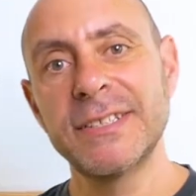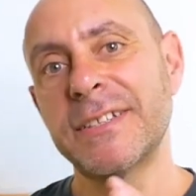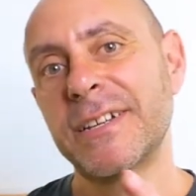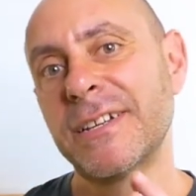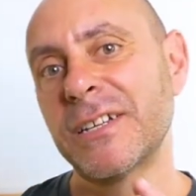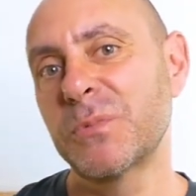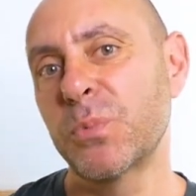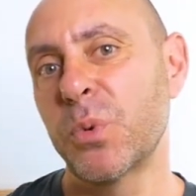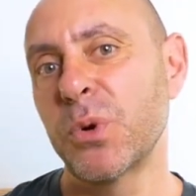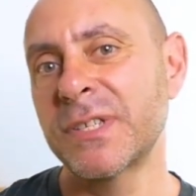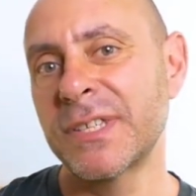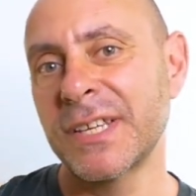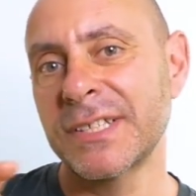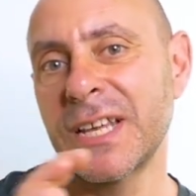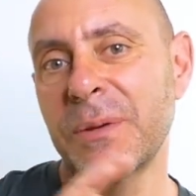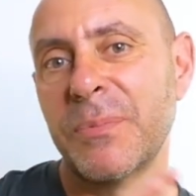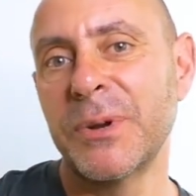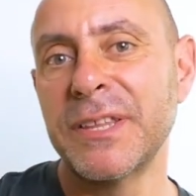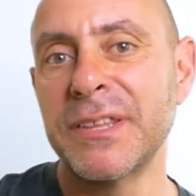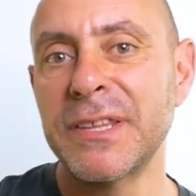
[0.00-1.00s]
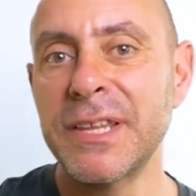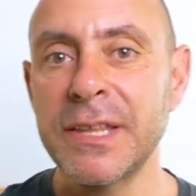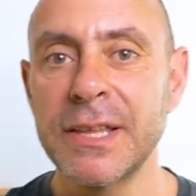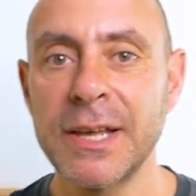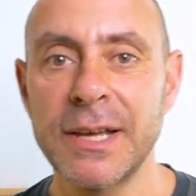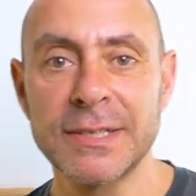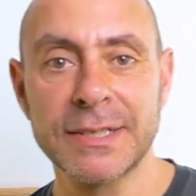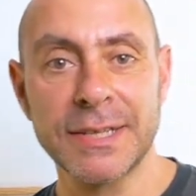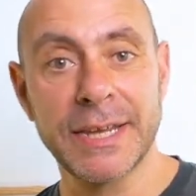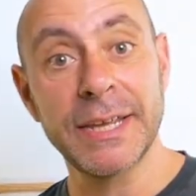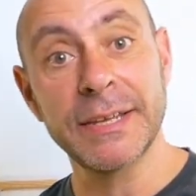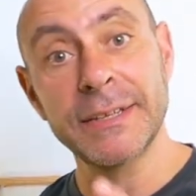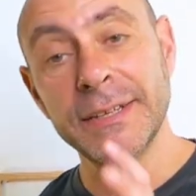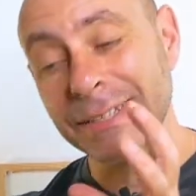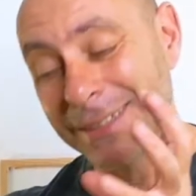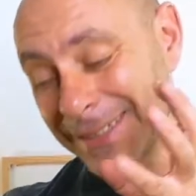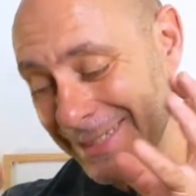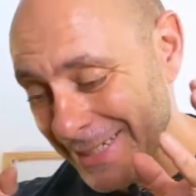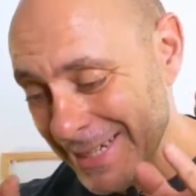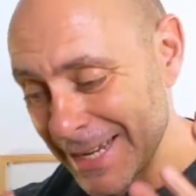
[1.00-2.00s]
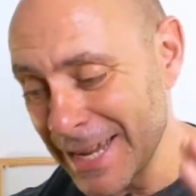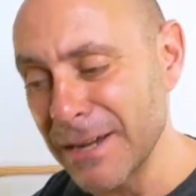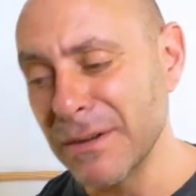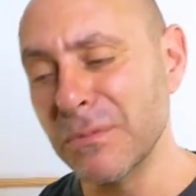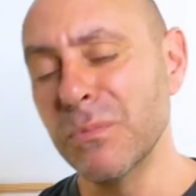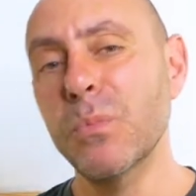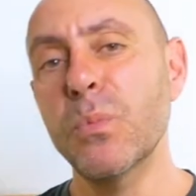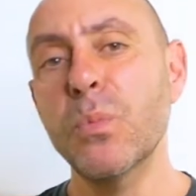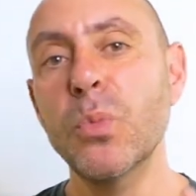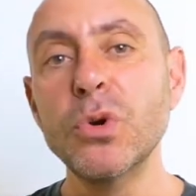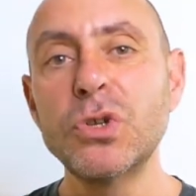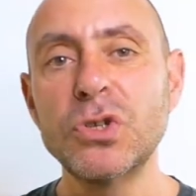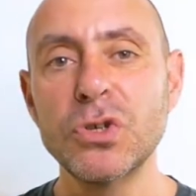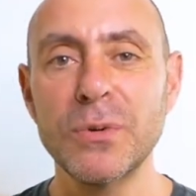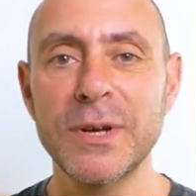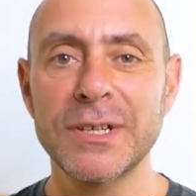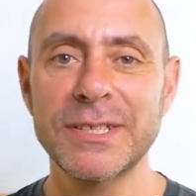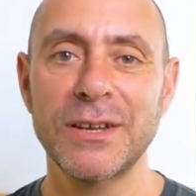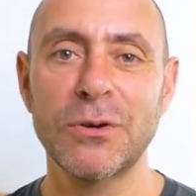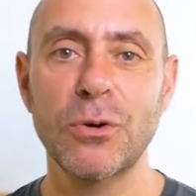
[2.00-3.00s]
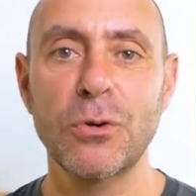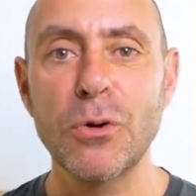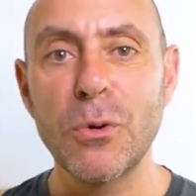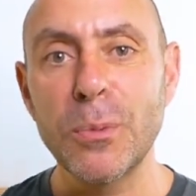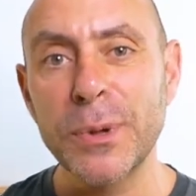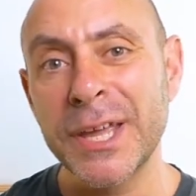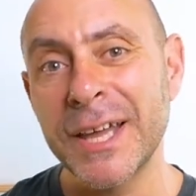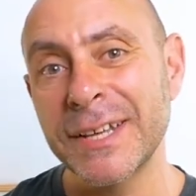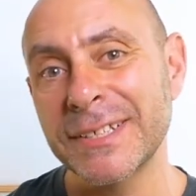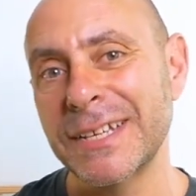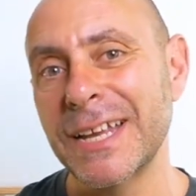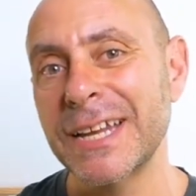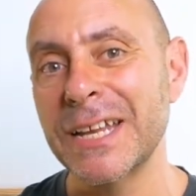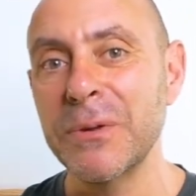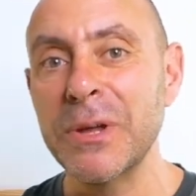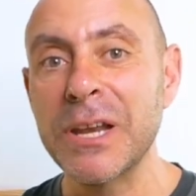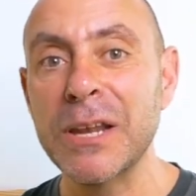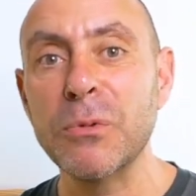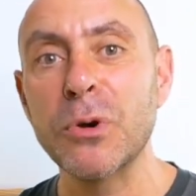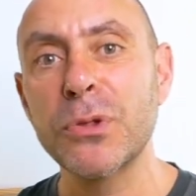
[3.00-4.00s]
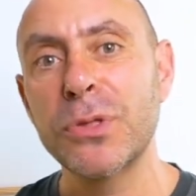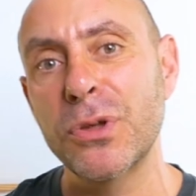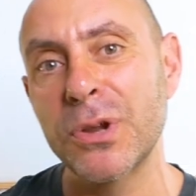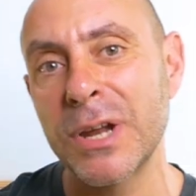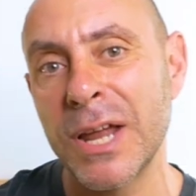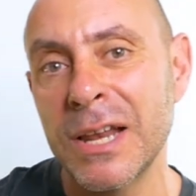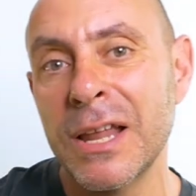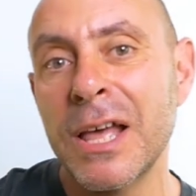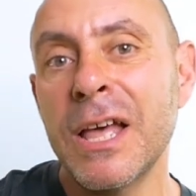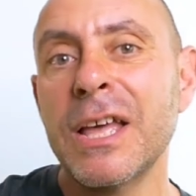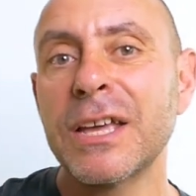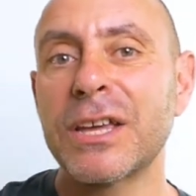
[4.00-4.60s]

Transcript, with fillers: entre respuestas aprendidas, que serán mucho más económicas a nivel emocional